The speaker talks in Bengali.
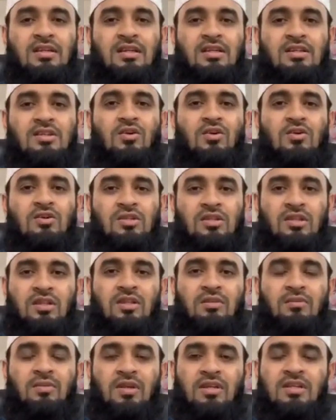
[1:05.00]
শেষ দশ
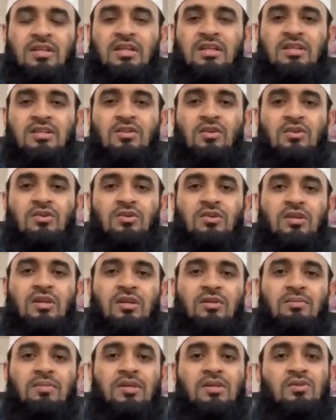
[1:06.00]
দিনের মানে শেষ
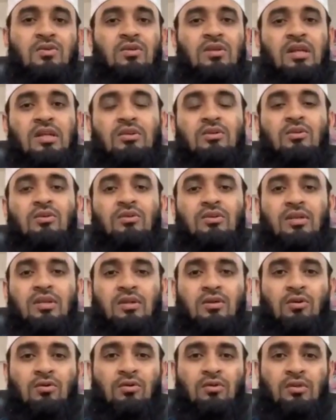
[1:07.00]
দশকের বেজর রাতগুলোতে
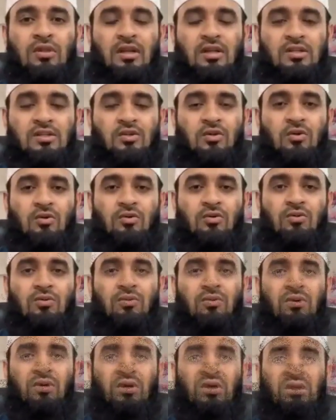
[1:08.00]
কদর তালাশ করো
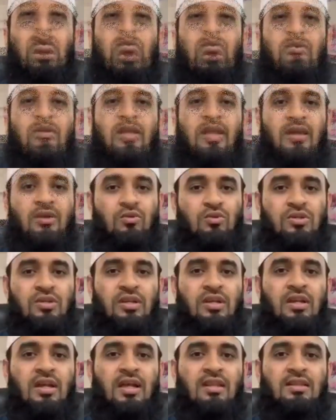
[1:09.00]
তার মানে
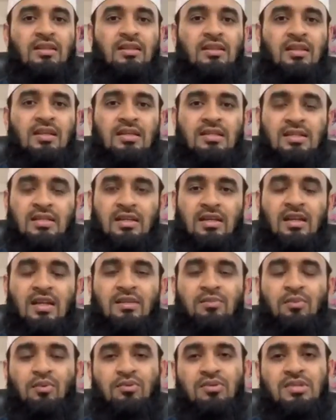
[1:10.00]
একুশের রাত তেইশের
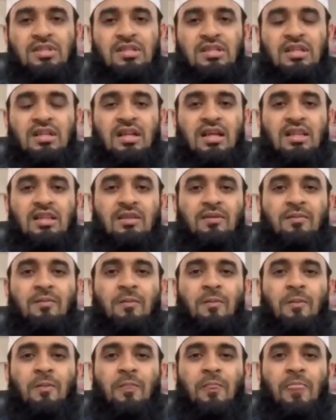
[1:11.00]
রাত পঁচিশের রাত
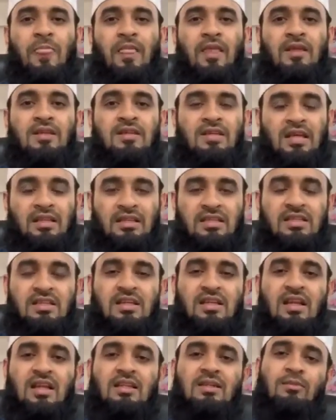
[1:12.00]

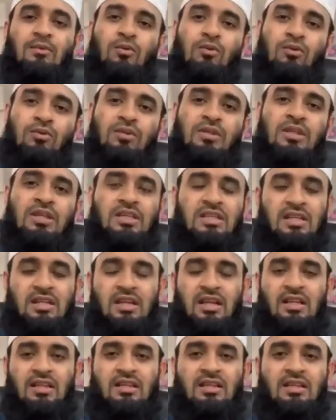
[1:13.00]
সাতাশের রাত এবং
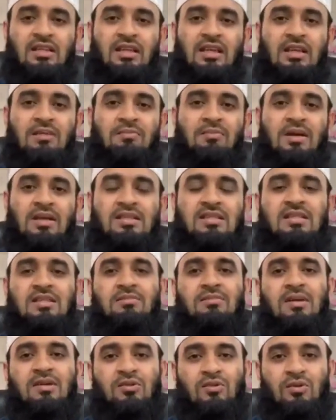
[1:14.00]
উনত্রিশের রাত এই পাঁচটি
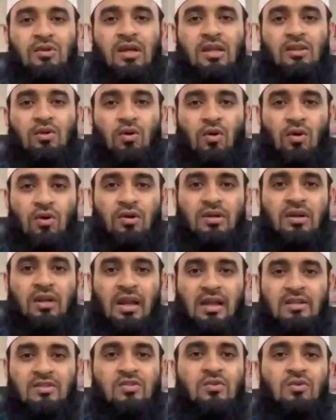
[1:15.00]
বেজর রাত অড
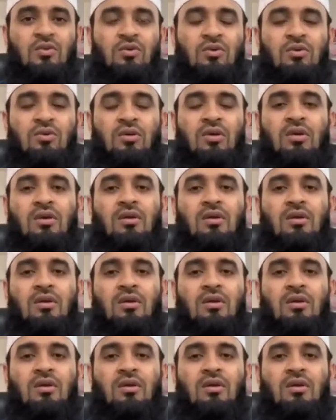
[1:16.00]
নাইটসগুলো